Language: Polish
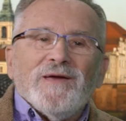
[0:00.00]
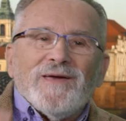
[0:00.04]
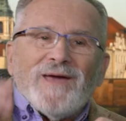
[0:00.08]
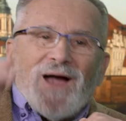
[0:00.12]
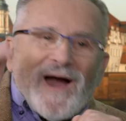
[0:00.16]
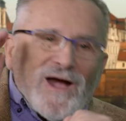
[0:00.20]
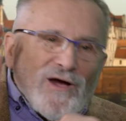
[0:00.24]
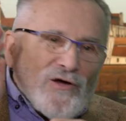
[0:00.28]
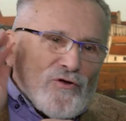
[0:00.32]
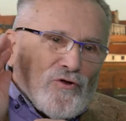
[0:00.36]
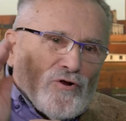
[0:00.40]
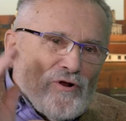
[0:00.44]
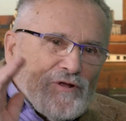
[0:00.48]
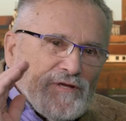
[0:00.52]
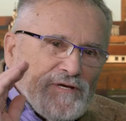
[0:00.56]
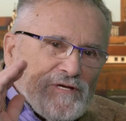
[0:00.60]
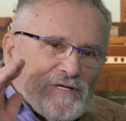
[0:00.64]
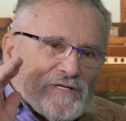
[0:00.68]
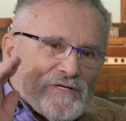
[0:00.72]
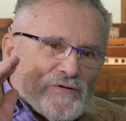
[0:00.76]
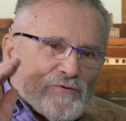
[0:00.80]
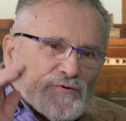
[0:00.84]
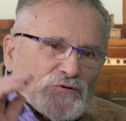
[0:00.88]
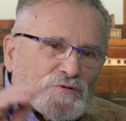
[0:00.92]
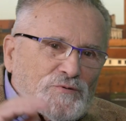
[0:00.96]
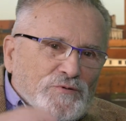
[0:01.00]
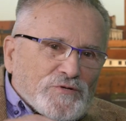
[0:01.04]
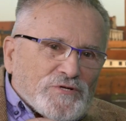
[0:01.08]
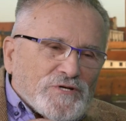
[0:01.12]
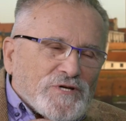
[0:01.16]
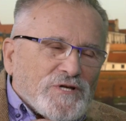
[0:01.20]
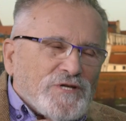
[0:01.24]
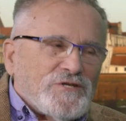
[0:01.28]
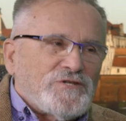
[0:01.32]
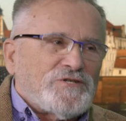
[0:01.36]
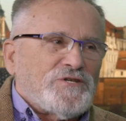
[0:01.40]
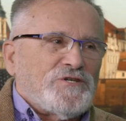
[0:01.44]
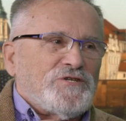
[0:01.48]
jak rolnicy
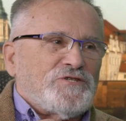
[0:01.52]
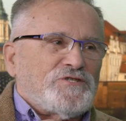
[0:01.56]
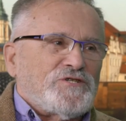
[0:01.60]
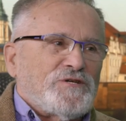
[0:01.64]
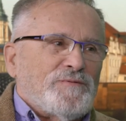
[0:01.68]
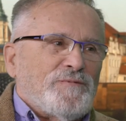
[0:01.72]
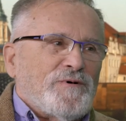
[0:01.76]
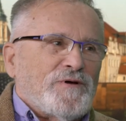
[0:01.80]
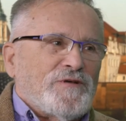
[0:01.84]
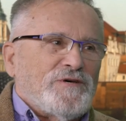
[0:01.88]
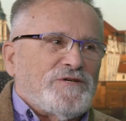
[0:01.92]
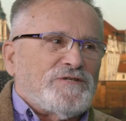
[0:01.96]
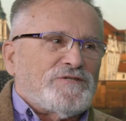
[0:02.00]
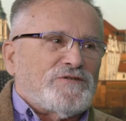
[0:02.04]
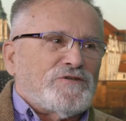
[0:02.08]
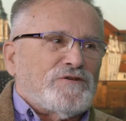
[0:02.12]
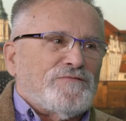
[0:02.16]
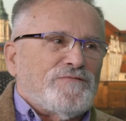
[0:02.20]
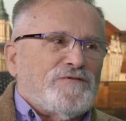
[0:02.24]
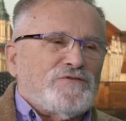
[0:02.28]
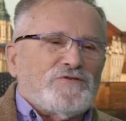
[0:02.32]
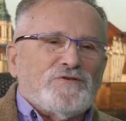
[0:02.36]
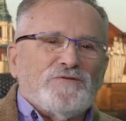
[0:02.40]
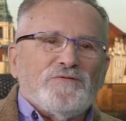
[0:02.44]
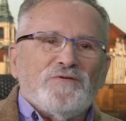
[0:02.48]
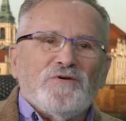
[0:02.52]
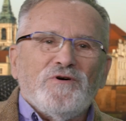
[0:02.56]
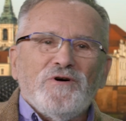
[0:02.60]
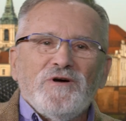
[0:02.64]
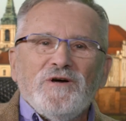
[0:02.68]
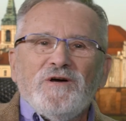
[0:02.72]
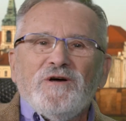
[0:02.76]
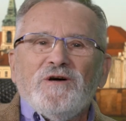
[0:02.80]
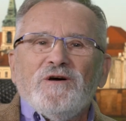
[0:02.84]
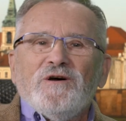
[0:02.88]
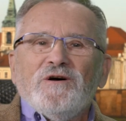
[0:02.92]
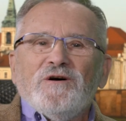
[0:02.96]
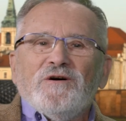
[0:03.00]
usłyszeli, że nie trzeba rejestrować, to
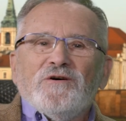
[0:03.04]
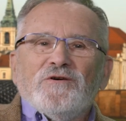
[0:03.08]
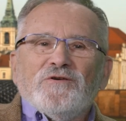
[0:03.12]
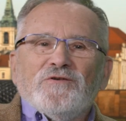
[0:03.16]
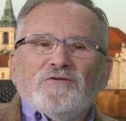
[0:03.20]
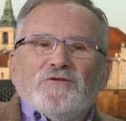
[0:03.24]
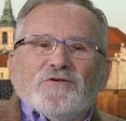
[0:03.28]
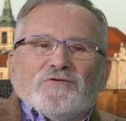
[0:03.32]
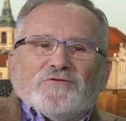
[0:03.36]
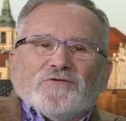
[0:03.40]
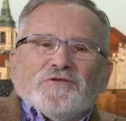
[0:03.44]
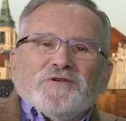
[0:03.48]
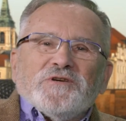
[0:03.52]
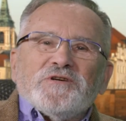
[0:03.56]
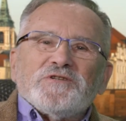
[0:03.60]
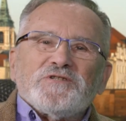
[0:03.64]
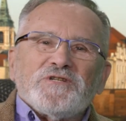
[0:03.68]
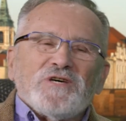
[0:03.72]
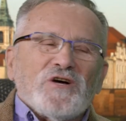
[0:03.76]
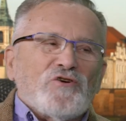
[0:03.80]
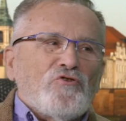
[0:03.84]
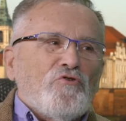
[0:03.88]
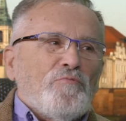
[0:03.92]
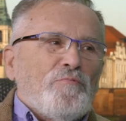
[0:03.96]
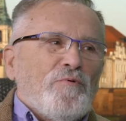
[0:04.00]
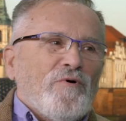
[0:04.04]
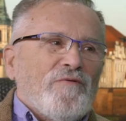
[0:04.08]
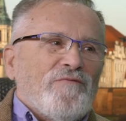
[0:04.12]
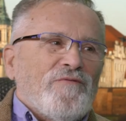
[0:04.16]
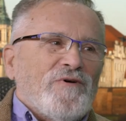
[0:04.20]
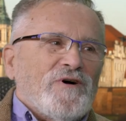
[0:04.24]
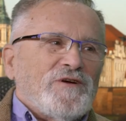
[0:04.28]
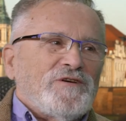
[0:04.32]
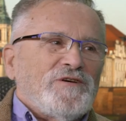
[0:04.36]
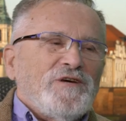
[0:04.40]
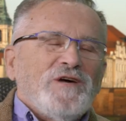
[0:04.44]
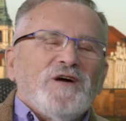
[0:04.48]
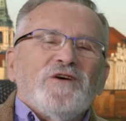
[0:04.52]
no to nie trzeba
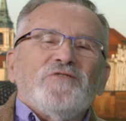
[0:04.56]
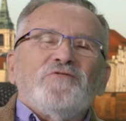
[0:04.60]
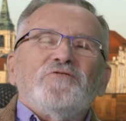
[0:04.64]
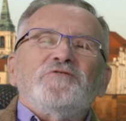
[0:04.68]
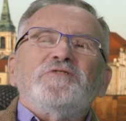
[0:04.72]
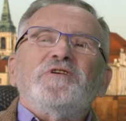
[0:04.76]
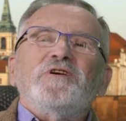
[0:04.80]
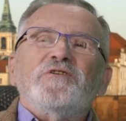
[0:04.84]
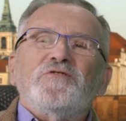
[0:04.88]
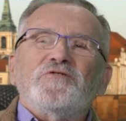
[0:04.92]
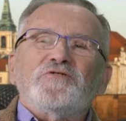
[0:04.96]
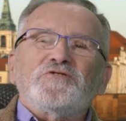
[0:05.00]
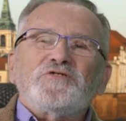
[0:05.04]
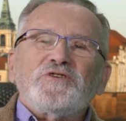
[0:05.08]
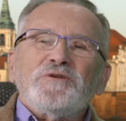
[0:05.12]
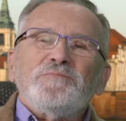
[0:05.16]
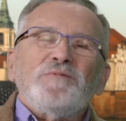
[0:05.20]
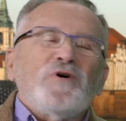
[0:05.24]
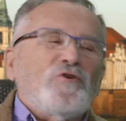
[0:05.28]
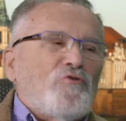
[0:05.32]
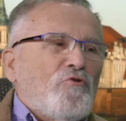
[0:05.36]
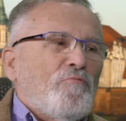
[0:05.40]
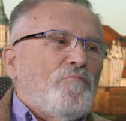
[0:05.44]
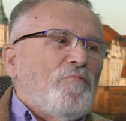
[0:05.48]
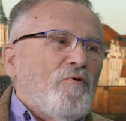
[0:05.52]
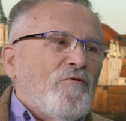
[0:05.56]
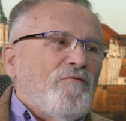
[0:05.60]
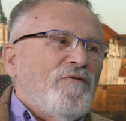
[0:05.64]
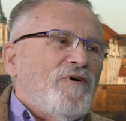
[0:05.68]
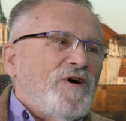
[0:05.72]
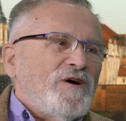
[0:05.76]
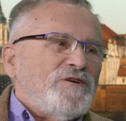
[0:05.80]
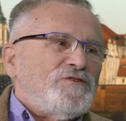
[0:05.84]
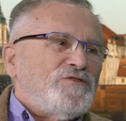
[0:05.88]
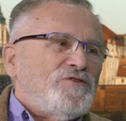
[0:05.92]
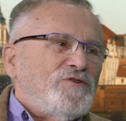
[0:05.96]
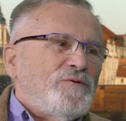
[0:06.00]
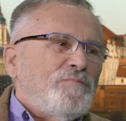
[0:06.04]
kupować. No nie, no trzeba
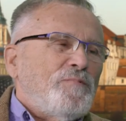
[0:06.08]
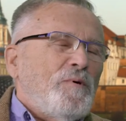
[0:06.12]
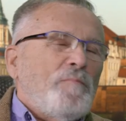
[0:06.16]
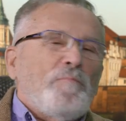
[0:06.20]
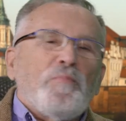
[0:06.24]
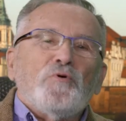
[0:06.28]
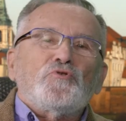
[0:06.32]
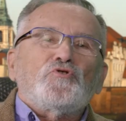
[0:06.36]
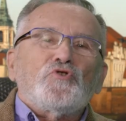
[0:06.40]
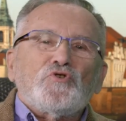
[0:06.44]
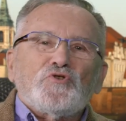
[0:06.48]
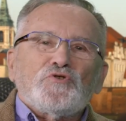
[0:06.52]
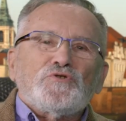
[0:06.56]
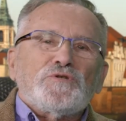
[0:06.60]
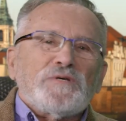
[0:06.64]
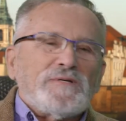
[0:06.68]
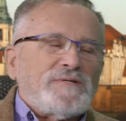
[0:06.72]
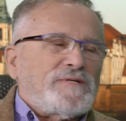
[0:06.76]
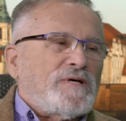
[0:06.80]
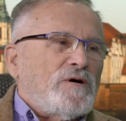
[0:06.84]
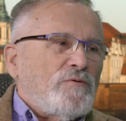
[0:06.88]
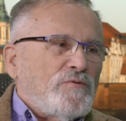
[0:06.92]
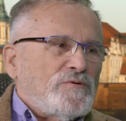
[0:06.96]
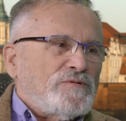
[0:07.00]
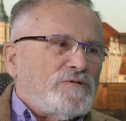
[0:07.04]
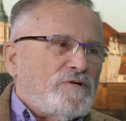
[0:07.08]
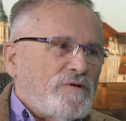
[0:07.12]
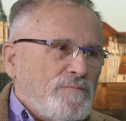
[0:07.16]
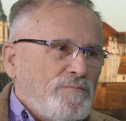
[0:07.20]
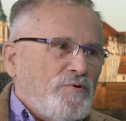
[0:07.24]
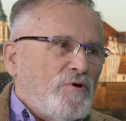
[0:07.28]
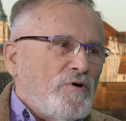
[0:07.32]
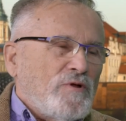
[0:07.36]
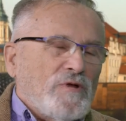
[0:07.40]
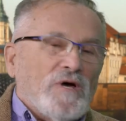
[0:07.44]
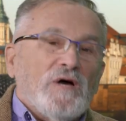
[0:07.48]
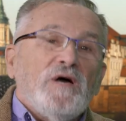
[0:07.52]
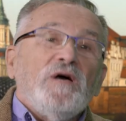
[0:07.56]
kupować, no bo po to to zostało
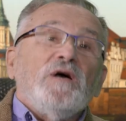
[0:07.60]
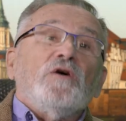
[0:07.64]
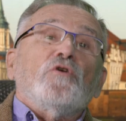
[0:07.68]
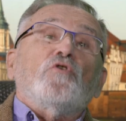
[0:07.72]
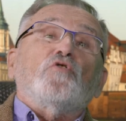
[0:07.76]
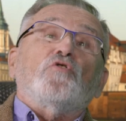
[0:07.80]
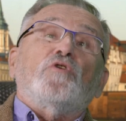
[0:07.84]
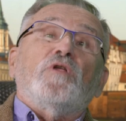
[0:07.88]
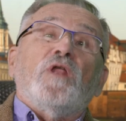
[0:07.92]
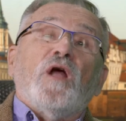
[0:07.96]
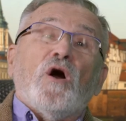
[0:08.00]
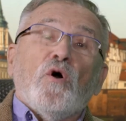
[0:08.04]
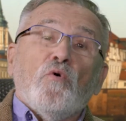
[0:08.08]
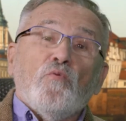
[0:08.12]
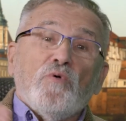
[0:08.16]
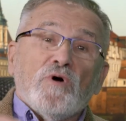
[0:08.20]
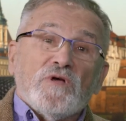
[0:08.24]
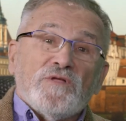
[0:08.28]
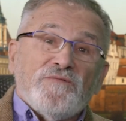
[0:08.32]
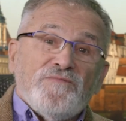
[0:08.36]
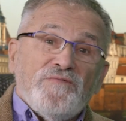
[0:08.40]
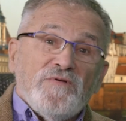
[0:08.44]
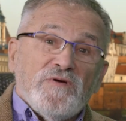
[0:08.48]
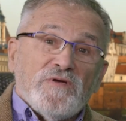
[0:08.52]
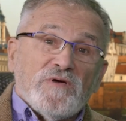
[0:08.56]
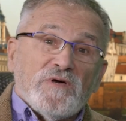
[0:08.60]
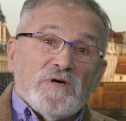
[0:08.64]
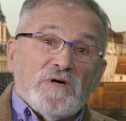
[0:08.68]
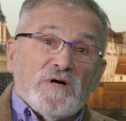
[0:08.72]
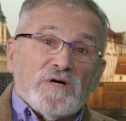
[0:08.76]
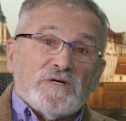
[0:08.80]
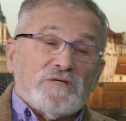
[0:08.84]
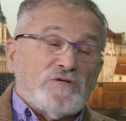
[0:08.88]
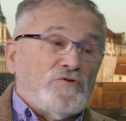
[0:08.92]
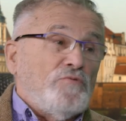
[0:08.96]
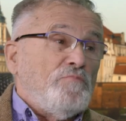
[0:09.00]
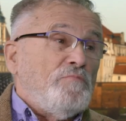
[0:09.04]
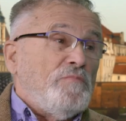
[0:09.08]
zrobione. Tylko dla ułatwienia,
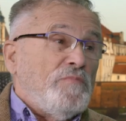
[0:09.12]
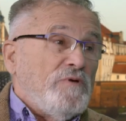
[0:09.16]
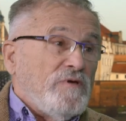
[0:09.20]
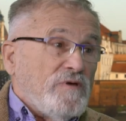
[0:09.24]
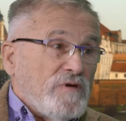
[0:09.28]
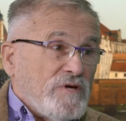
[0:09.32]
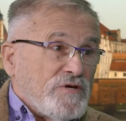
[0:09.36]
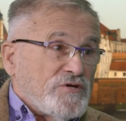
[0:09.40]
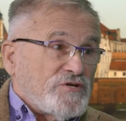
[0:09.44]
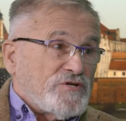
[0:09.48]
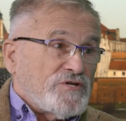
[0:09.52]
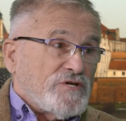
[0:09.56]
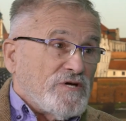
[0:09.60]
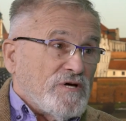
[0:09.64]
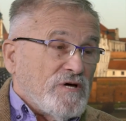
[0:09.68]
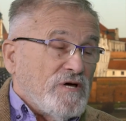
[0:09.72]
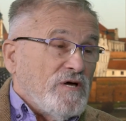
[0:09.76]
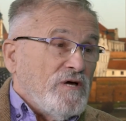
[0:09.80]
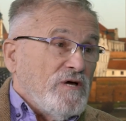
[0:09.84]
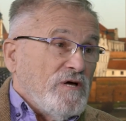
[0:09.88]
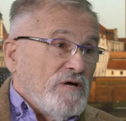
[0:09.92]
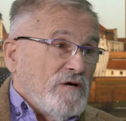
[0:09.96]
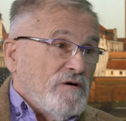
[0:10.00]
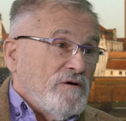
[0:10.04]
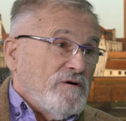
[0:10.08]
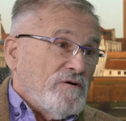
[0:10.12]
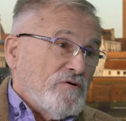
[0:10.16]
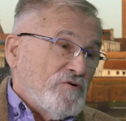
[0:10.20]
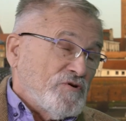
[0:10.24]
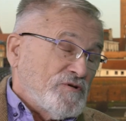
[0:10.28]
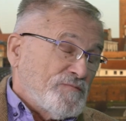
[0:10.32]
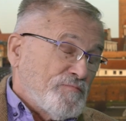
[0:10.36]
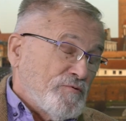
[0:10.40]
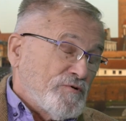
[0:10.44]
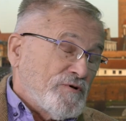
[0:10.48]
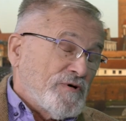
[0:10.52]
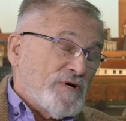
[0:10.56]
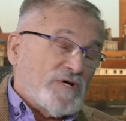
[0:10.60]
jak są mniejsze y,
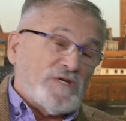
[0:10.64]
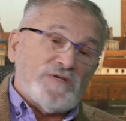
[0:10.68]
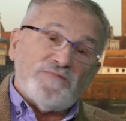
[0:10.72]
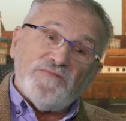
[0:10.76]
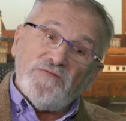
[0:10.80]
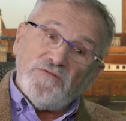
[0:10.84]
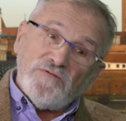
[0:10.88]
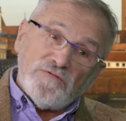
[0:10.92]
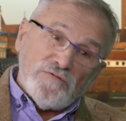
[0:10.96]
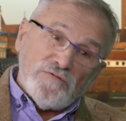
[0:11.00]
gospodarstwa,